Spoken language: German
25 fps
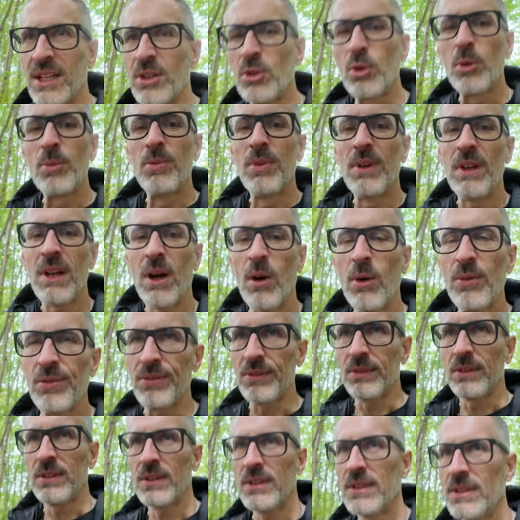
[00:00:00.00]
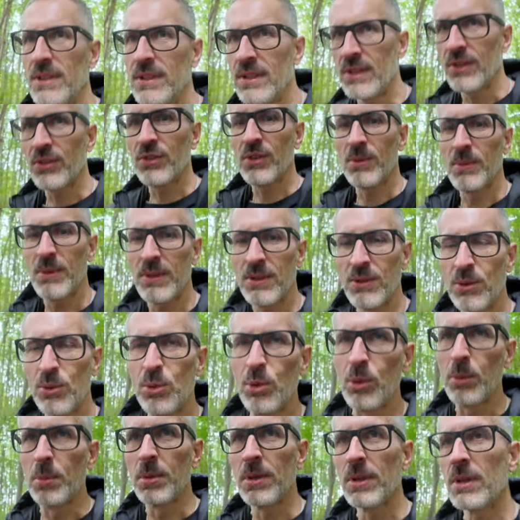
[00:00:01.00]
der Typ will laufen. Ist nämlich ein
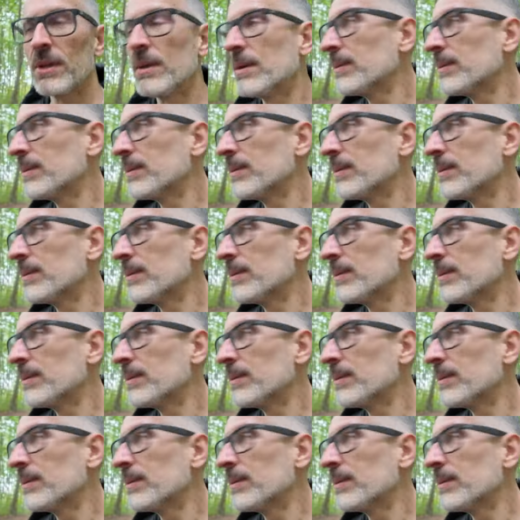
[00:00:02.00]
Typ.